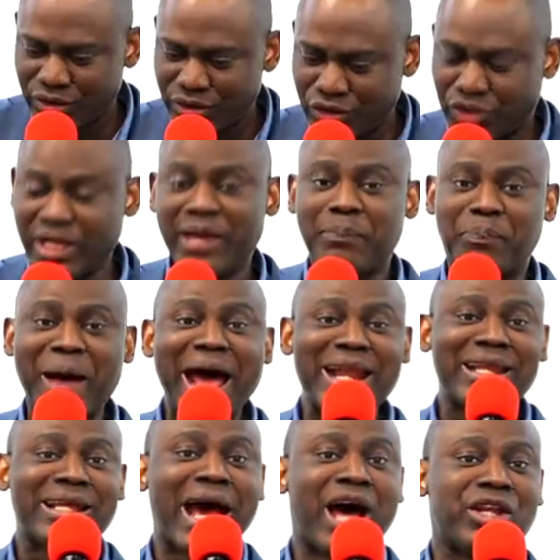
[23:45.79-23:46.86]
Dieu parle
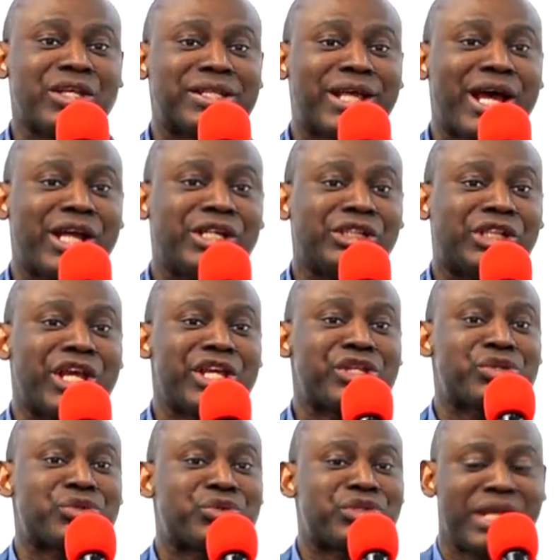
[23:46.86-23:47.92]
en disant, je
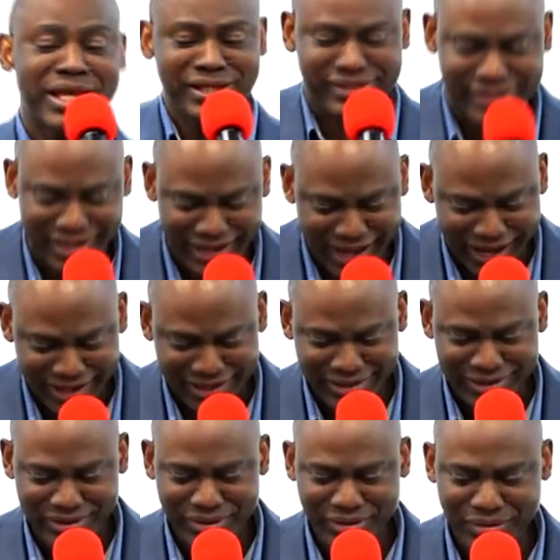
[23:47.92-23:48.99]
dis cela
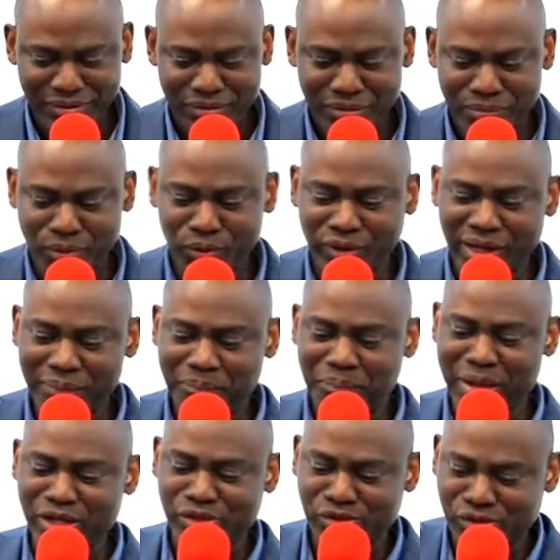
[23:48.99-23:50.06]
pour que
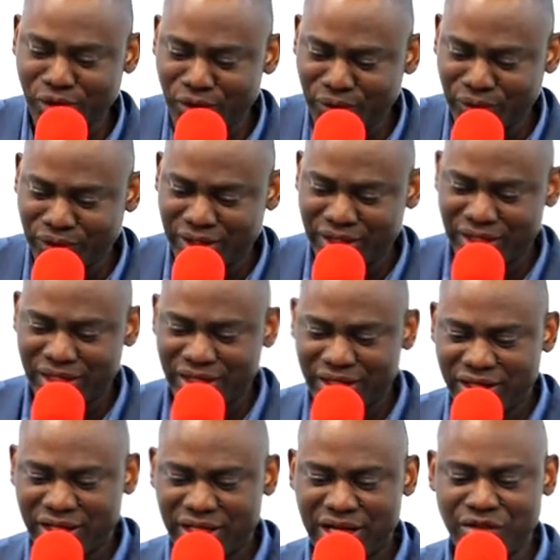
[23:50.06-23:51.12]
personne
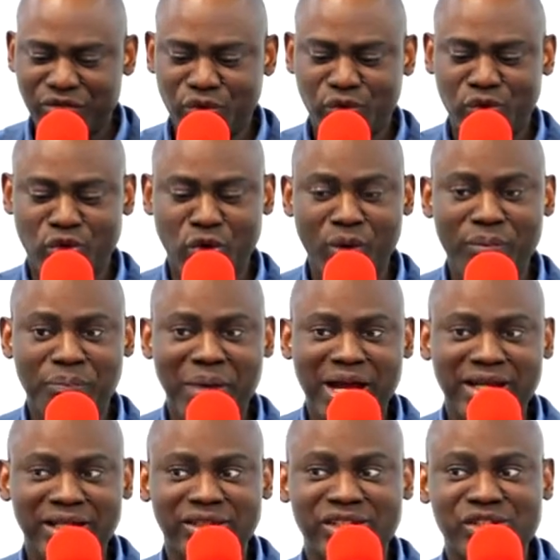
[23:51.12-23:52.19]
ne vous trompe par
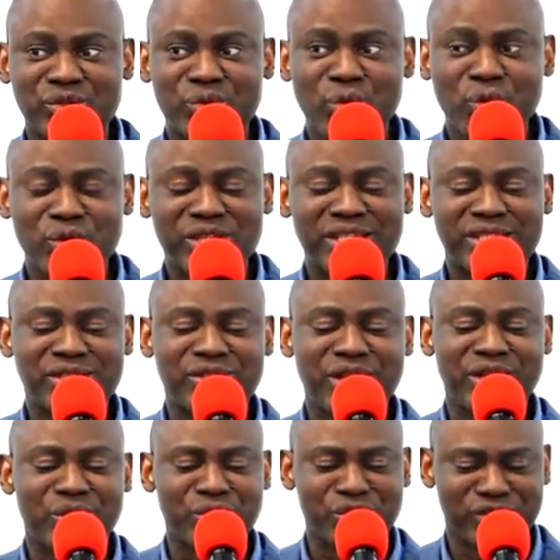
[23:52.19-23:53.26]
des discours
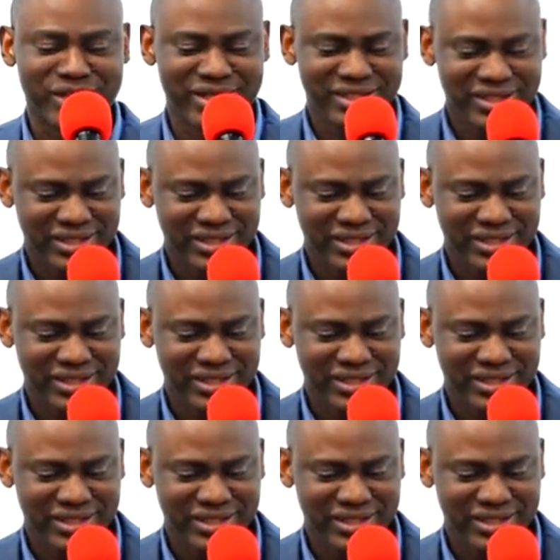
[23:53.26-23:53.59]
séduisants.